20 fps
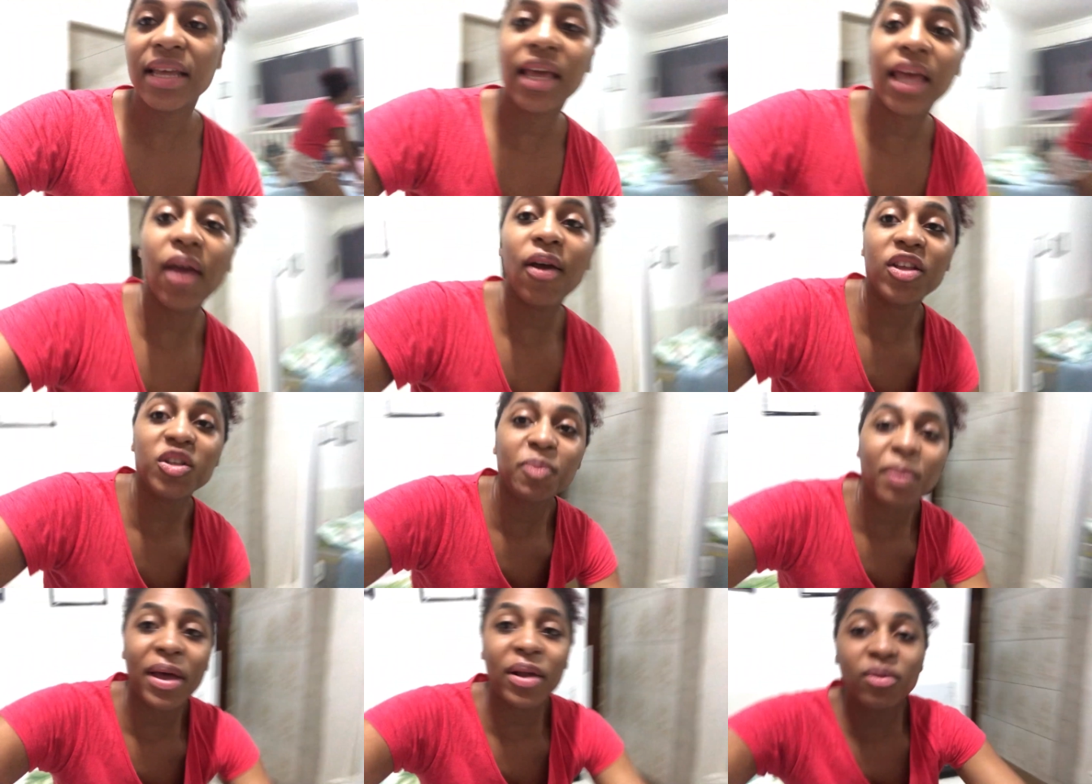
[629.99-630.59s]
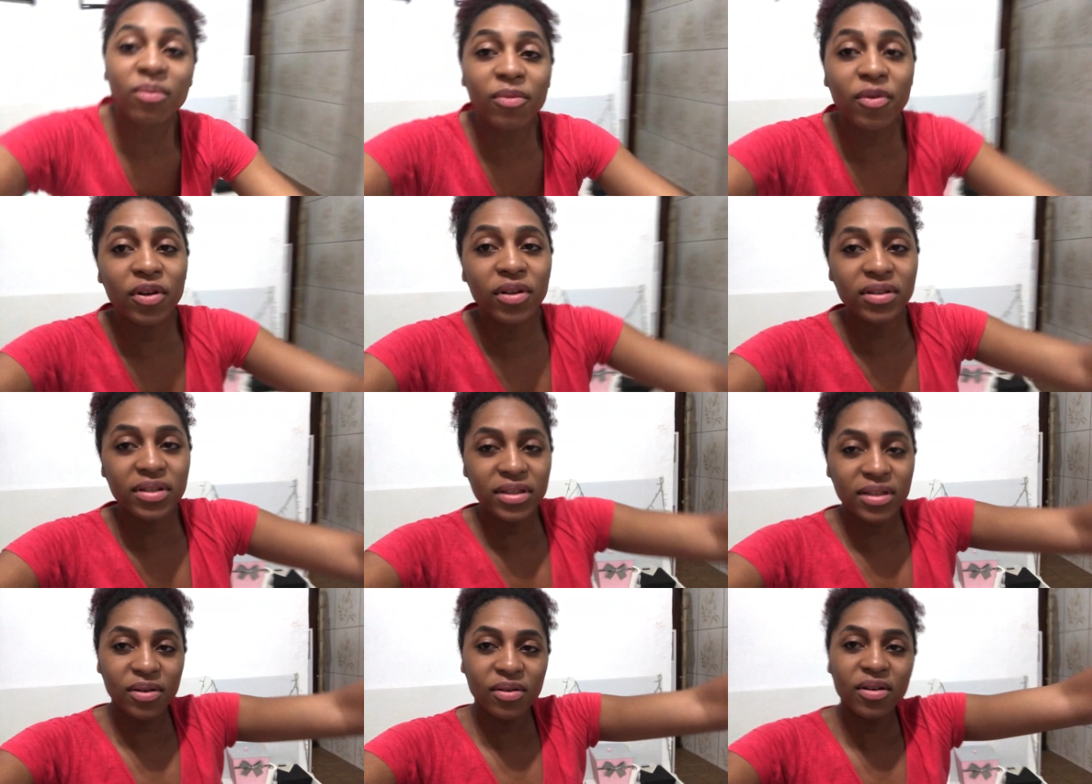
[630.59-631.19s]
Eu espero muito que
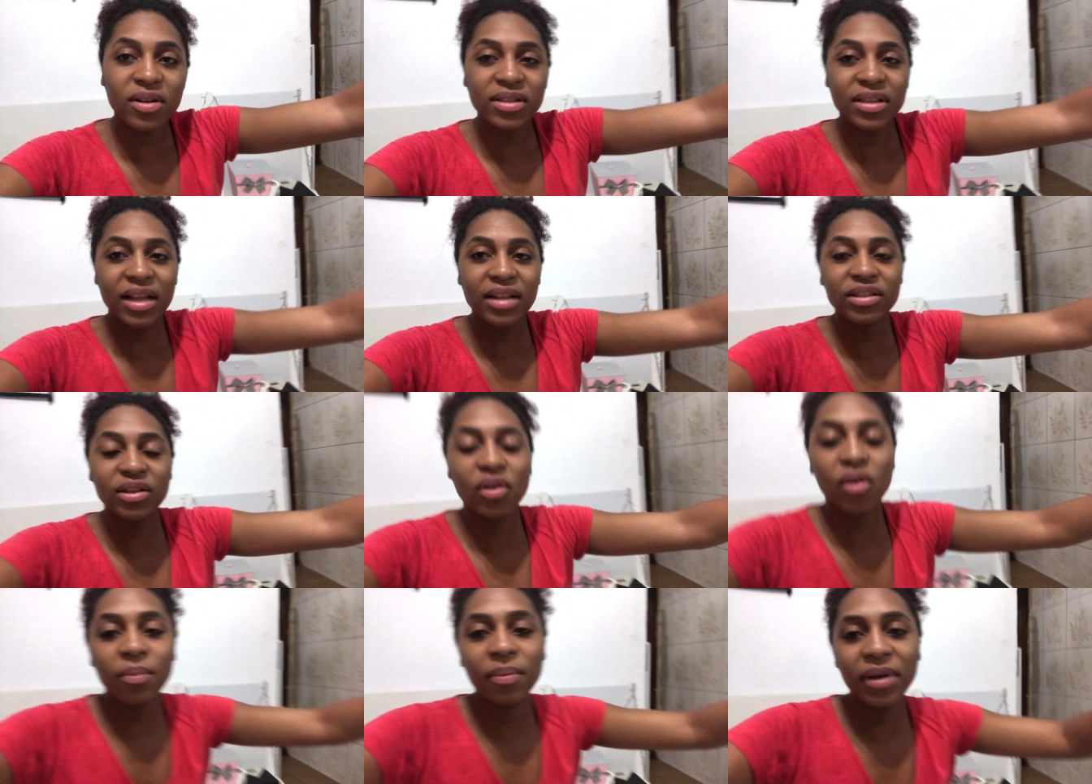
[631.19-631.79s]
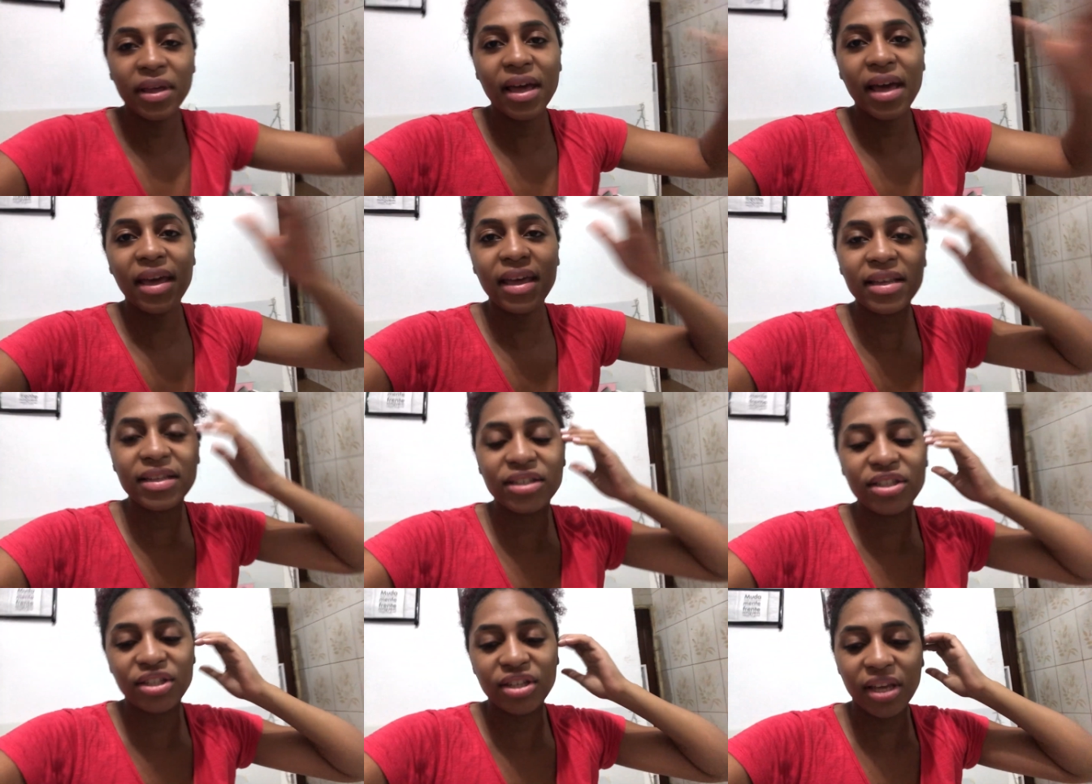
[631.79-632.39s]
vocês tenham gostado de acompanhar
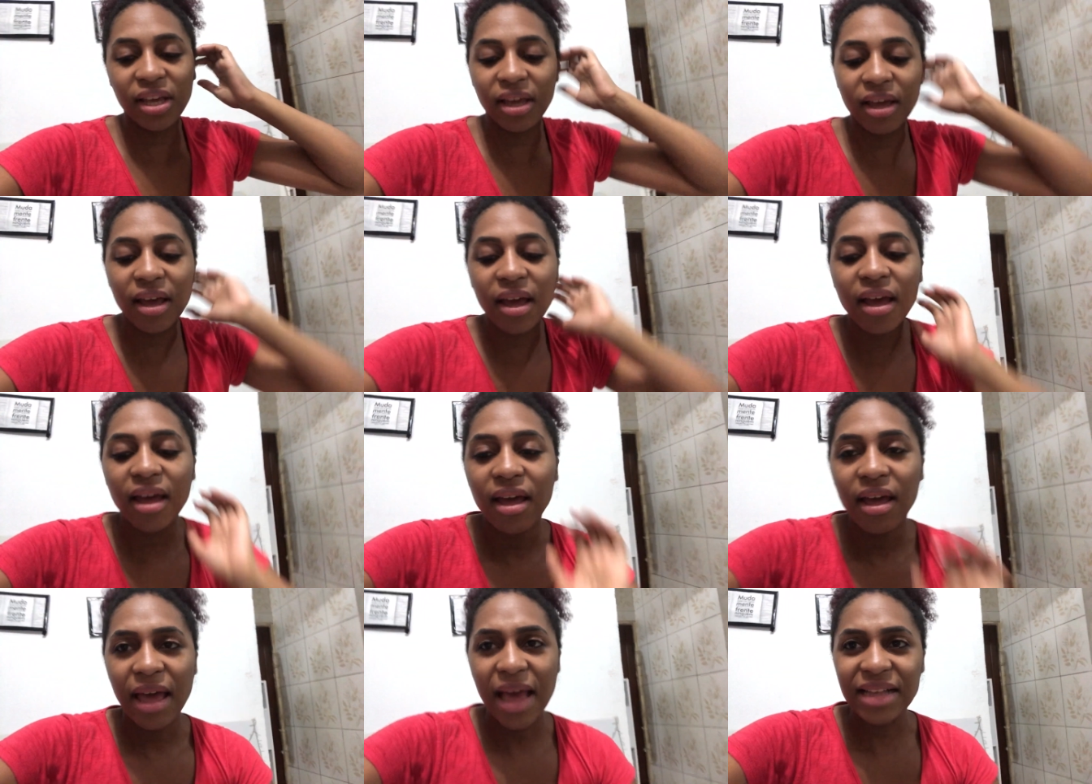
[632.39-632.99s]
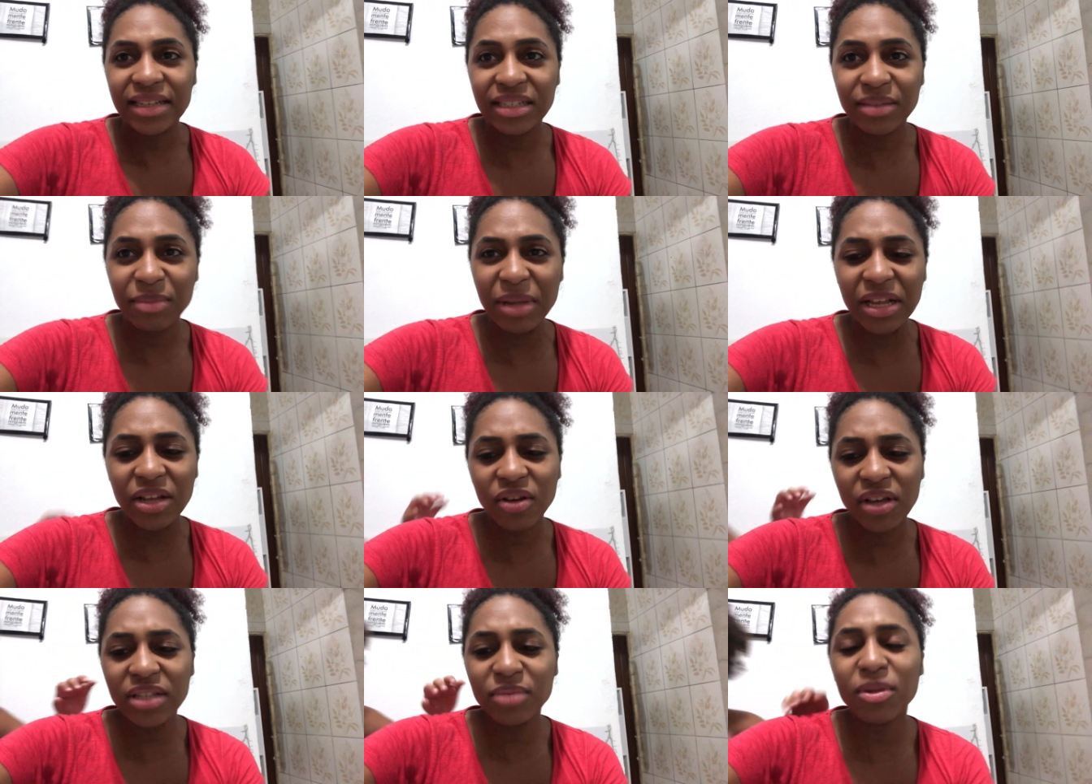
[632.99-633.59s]
este... Minhas...
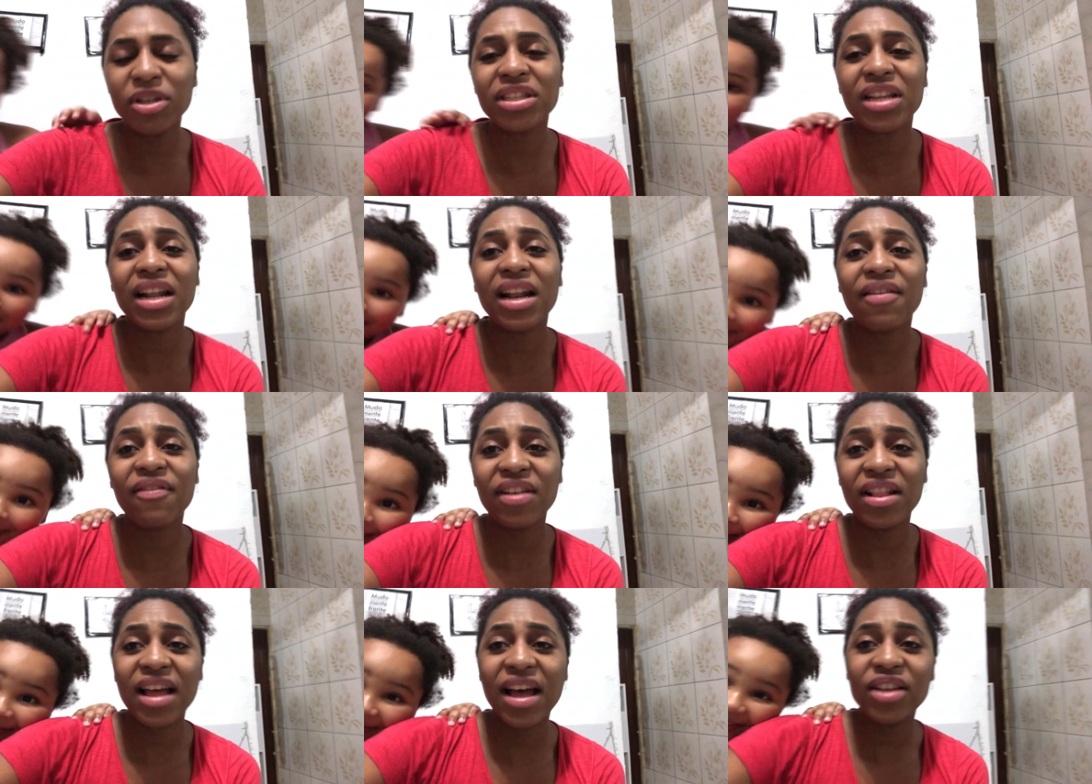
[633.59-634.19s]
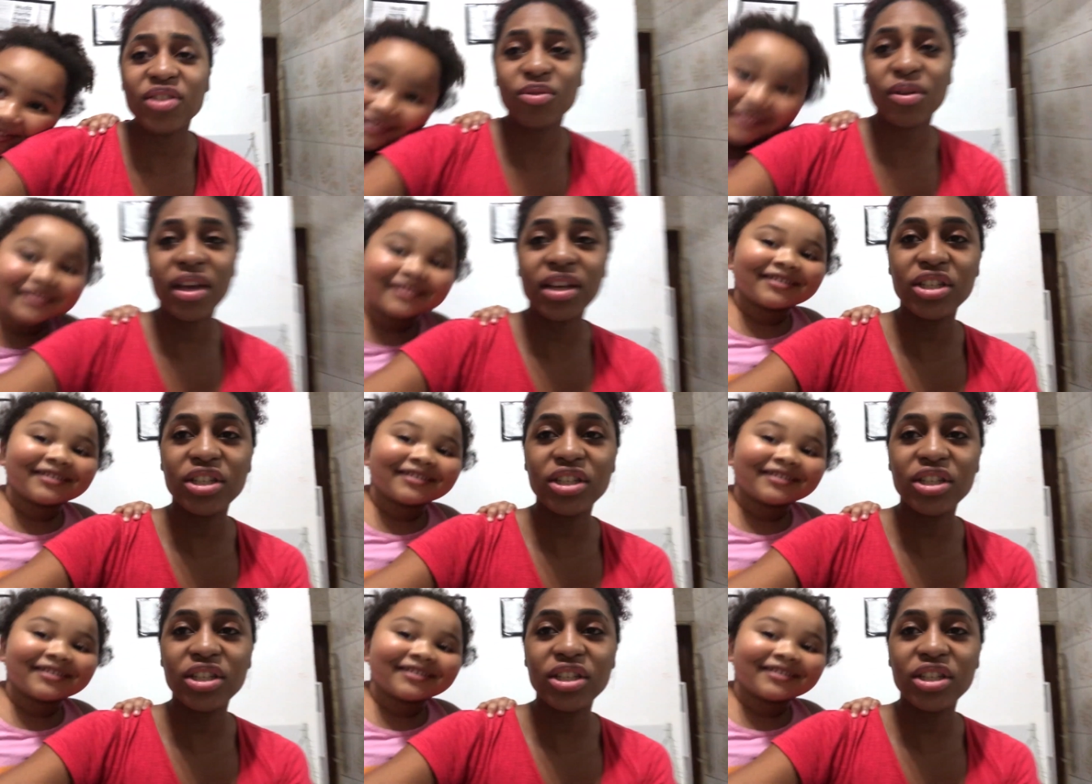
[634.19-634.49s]
Eu quis mostrar, na verdade, o que a